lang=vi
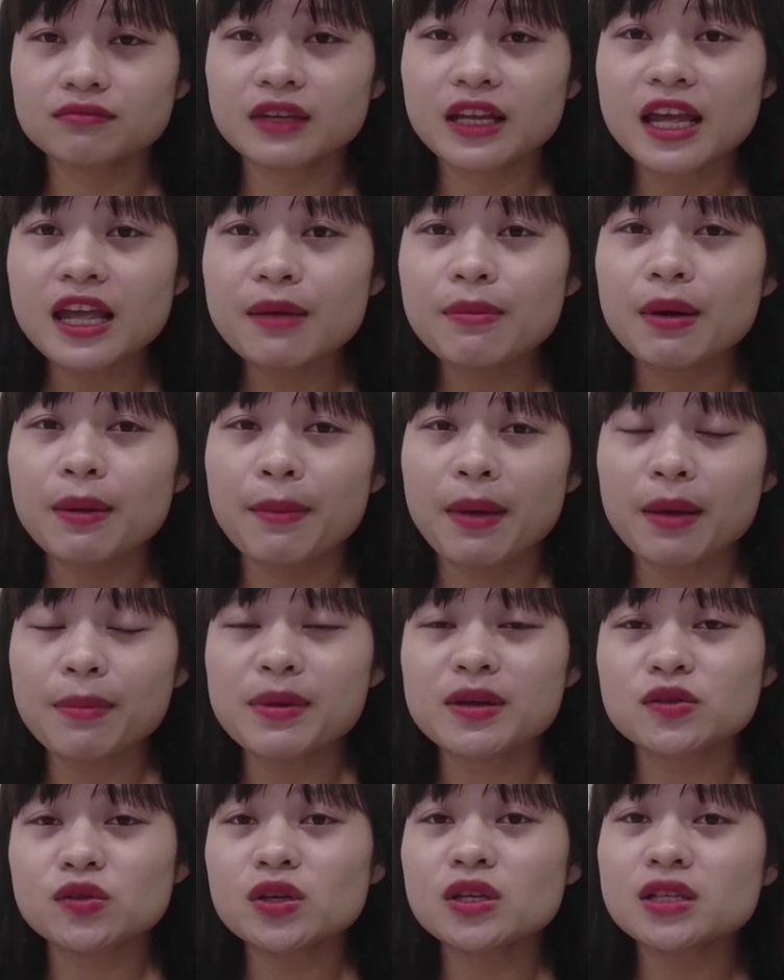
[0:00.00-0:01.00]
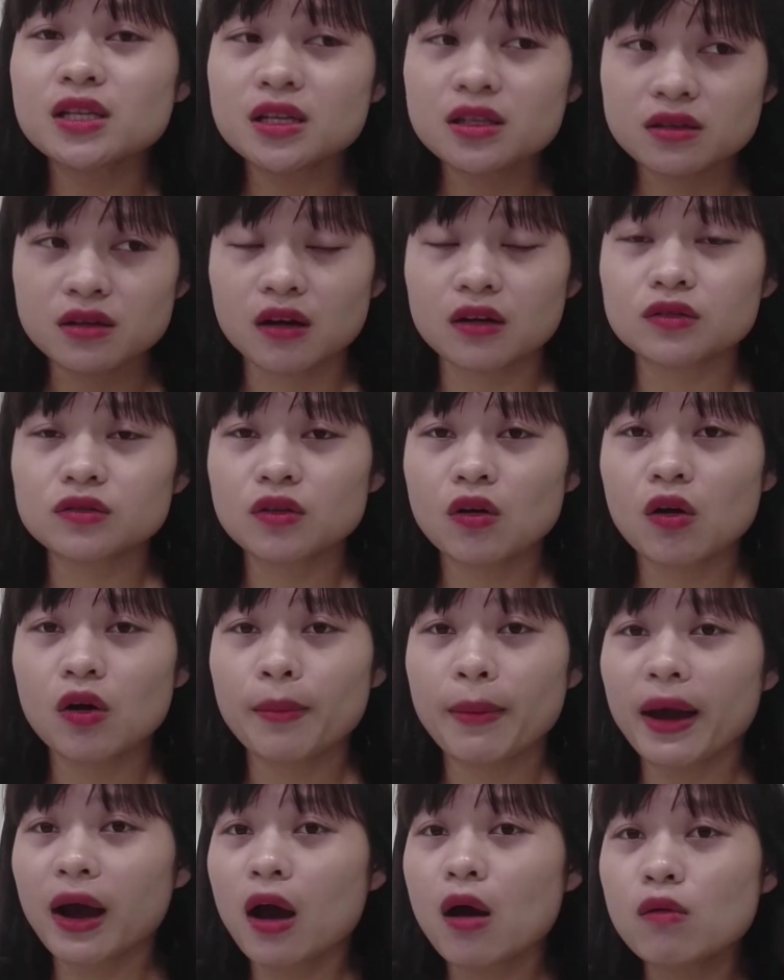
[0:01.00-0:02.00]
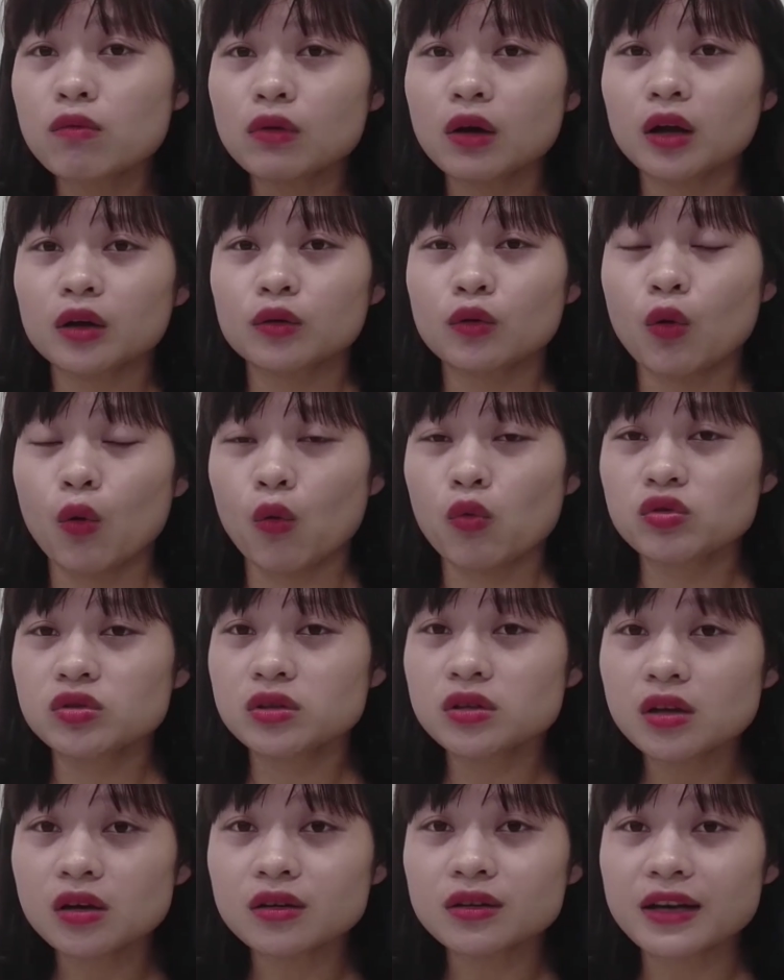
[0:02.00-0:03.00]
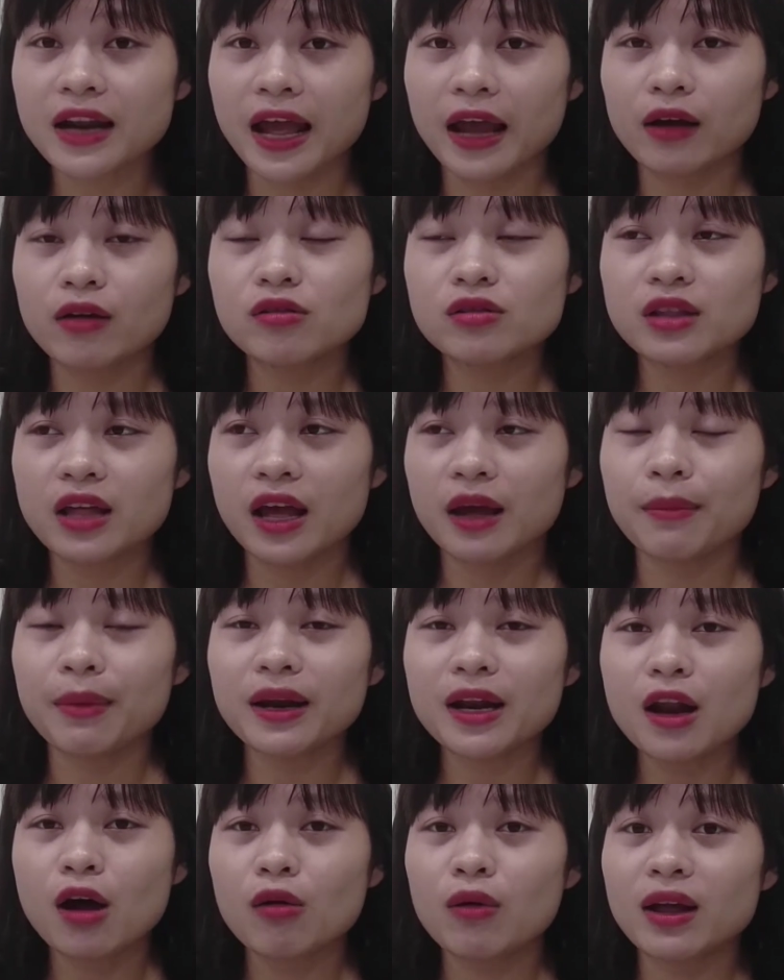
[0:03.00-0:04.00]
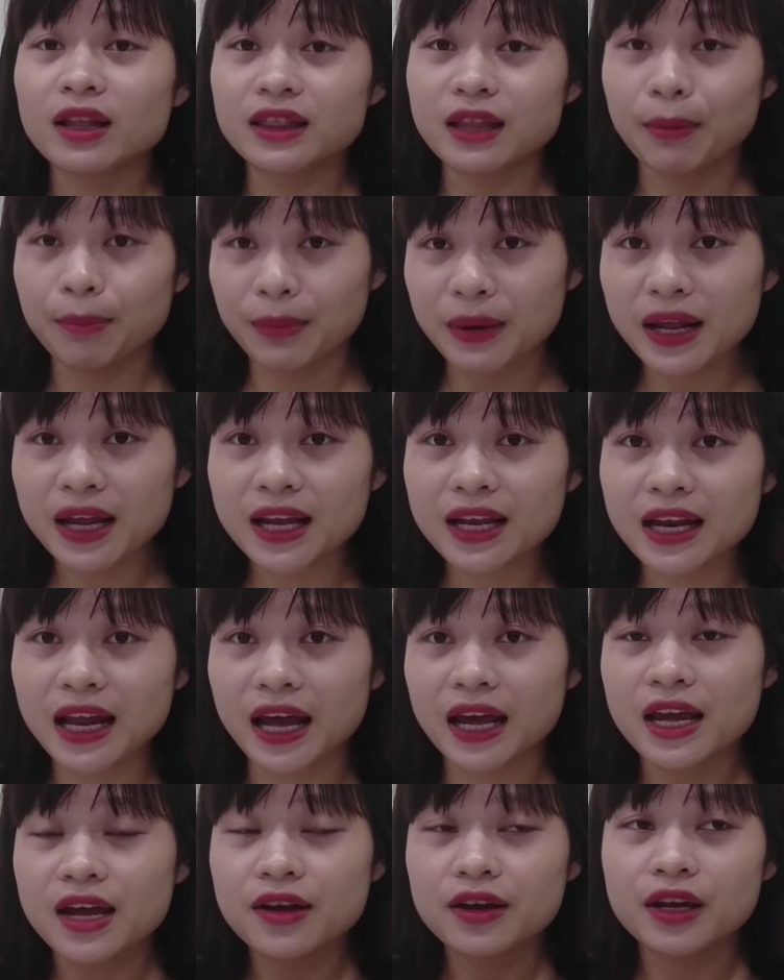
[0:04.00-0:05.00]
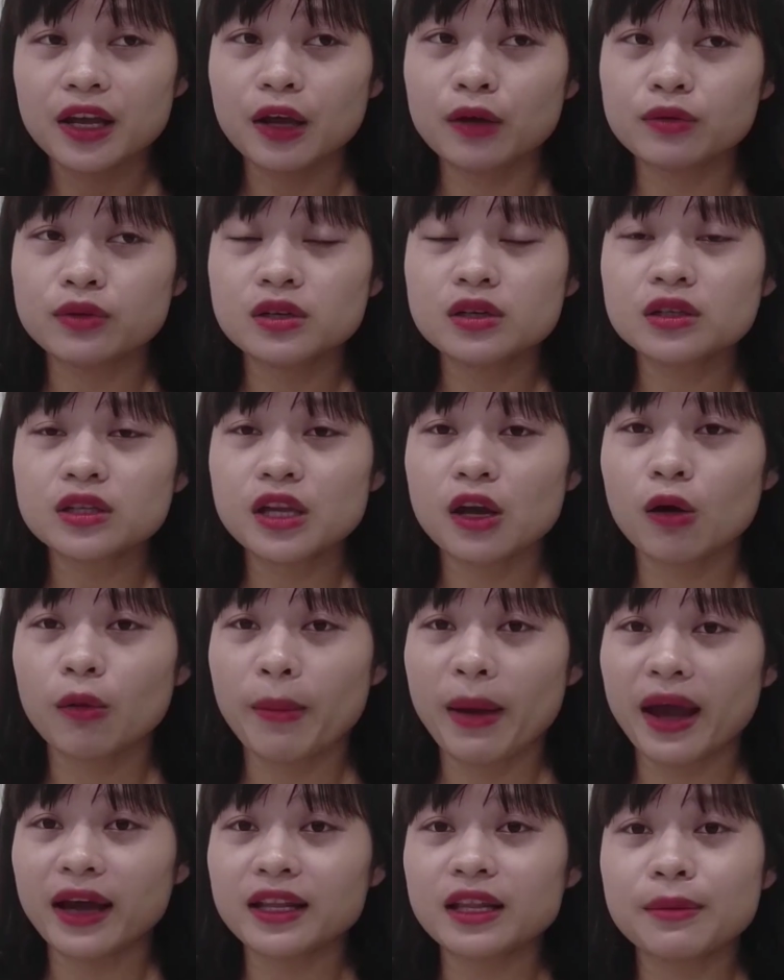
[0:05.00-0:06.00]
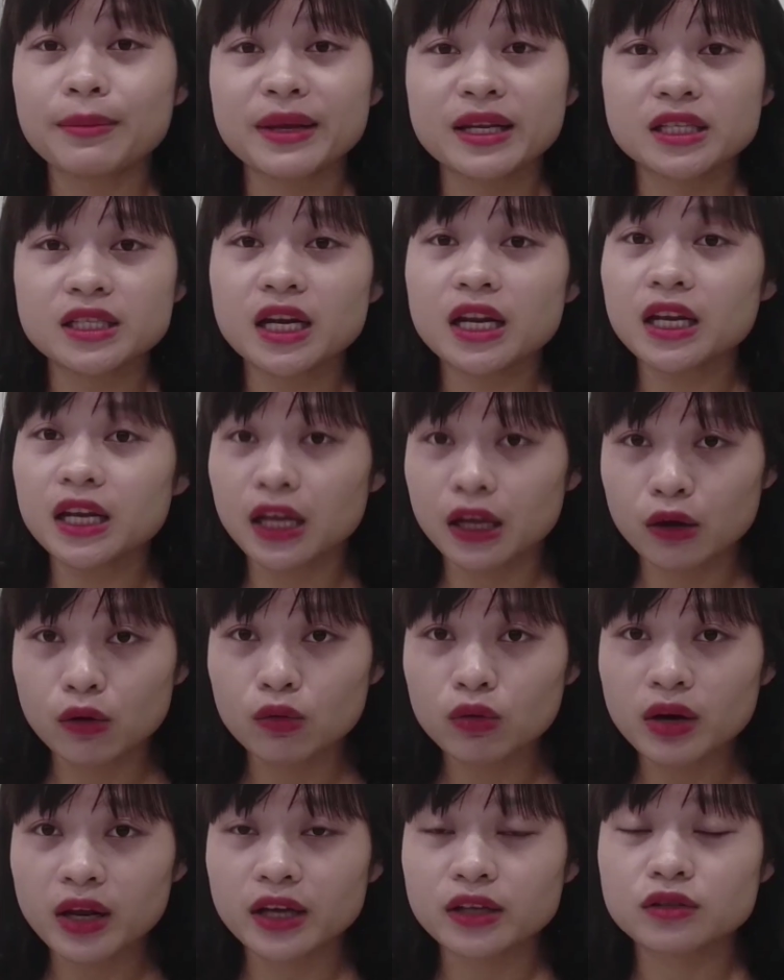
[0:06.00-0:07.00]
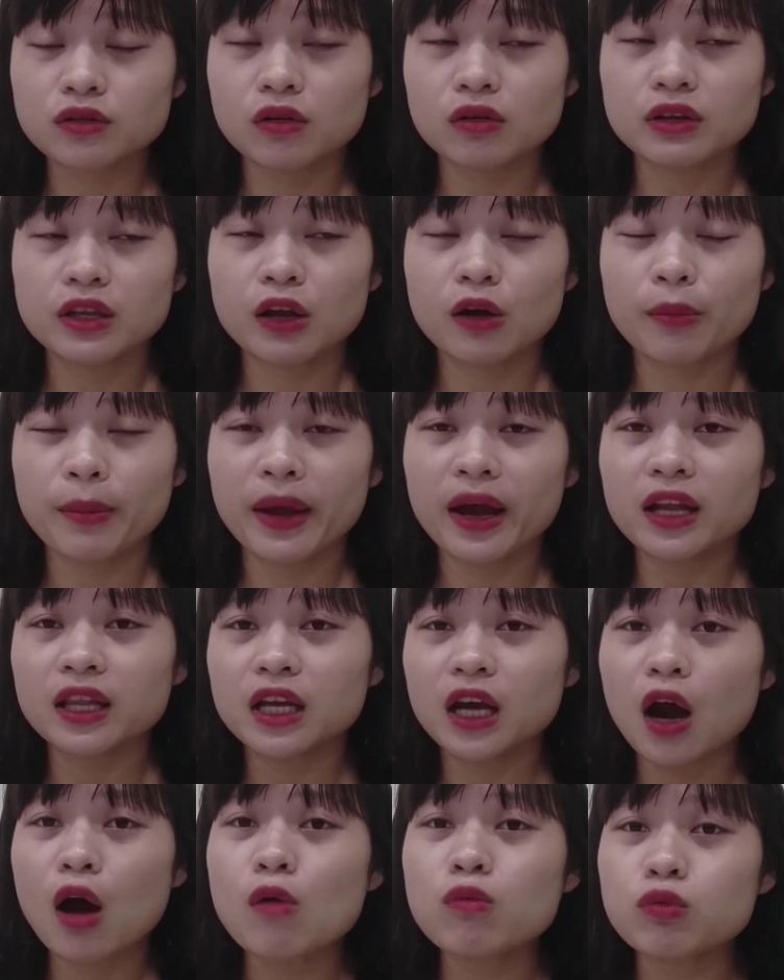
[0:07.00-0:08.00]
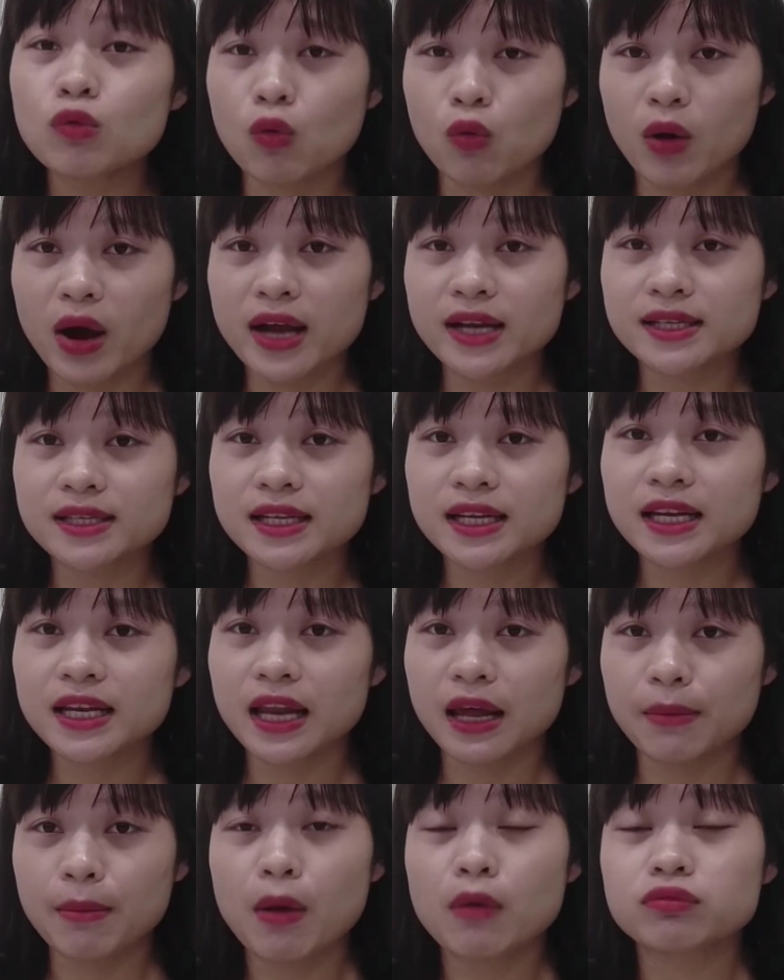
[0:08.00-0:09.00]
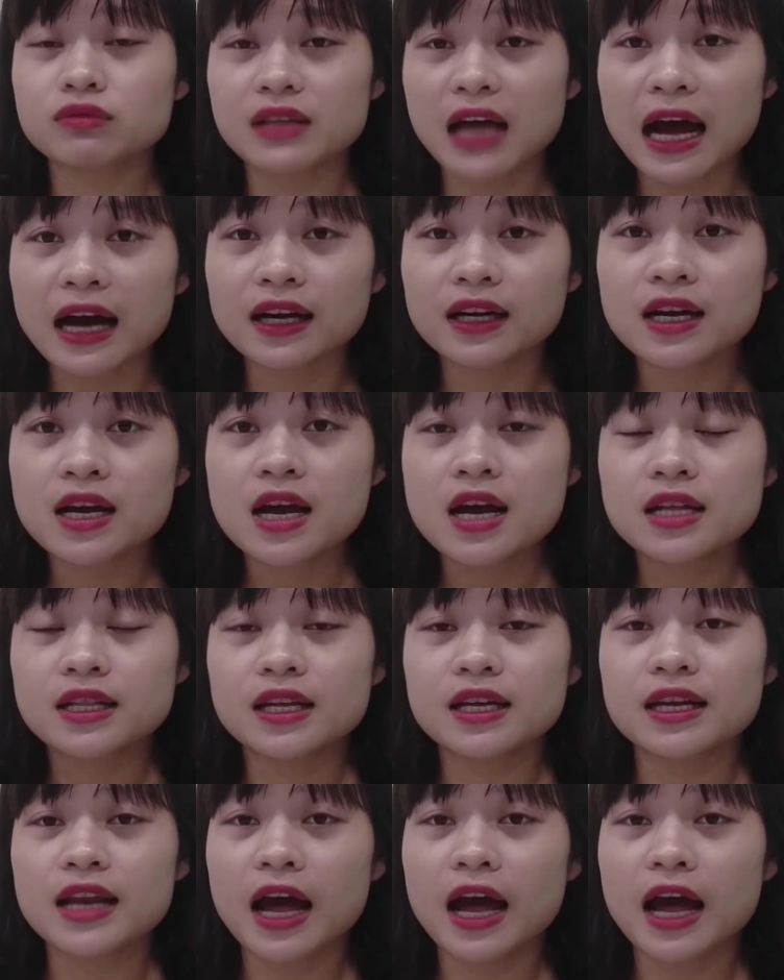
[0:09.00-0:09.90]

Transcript: khi mà bé bị suy dinh dưỡng rồi, bé không còn đủ sức để có thể bắt đầu là tập đi này, kiểu như nhiều bé thì bị chân yếu này, rồi nhiều bé thì không đủ canxi để mọc răng. Thì